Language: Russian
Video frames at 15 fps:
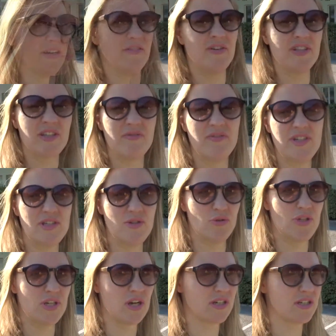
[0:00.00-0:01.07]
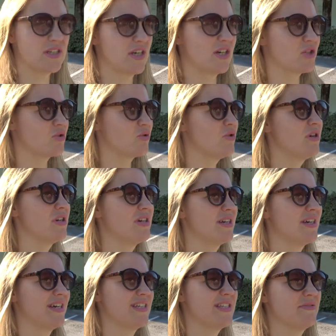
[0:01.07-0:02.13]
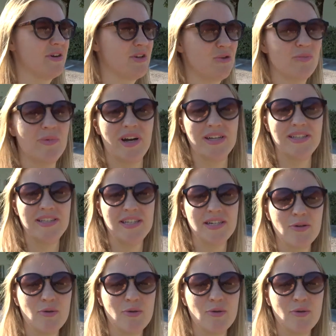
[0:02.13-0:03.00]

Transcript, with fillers: В этом видео я расскажу о своем коте